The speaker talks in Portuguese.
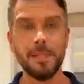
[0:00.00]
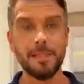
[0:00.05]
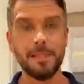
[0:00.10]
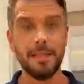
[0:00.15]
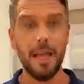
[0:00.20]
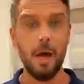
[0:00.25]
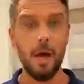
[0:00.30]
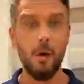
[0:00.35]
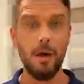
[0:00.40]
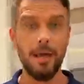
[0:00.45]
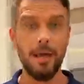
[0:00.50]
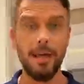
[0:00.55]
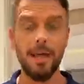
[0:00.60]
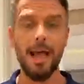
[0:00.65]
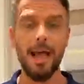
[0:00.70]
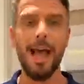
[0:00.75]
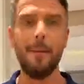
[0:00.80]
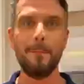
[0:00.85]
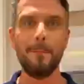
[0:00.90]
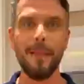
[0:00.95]
especial
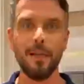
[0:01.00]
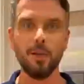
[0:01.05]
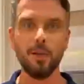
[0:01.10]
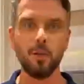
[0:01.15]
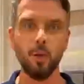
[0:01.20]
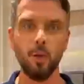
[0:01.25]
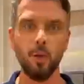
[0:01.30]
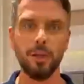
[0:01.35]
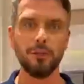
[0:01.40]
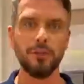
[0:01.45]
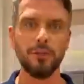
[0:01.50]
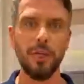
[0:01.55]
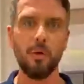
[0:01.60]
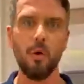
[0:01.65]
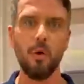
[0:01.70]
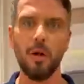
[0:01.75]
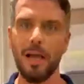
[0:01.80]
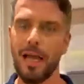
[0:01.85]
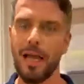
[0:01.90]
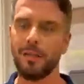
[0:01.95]
e abertura do
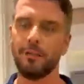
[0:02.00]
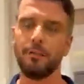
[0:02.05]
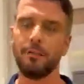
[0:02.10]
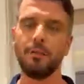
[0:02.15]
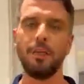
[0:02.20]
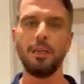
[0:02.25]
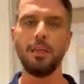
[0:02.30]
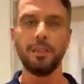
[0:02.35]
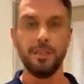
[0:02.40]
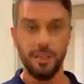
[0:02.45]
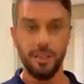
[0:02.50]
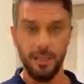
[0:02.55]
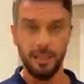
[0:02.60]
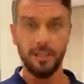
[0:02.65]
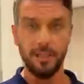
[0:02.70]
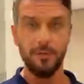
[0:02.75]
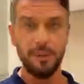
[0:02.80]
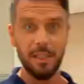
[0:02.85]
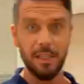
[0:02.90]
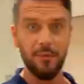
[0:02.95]
decorado e
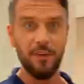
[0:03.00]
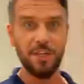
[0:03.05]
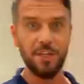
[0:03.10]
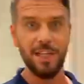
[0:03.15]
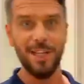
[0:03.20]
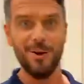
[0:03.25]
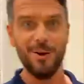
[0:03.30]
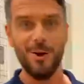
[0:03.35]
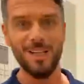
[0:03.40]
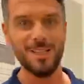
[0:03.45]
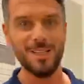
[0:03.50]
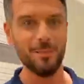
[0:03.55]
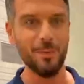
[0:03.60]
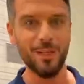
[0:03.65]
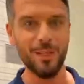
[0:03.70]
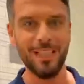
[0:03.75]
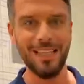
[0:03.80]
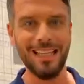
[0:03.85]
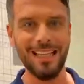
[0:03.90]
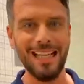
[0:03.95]
dia de você fechar
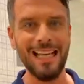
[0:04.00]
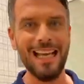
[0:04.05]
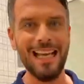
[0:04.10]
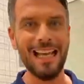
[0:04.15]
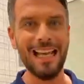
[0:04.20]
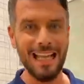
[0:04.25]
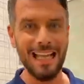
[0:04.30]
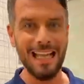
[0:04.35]
negócio, porque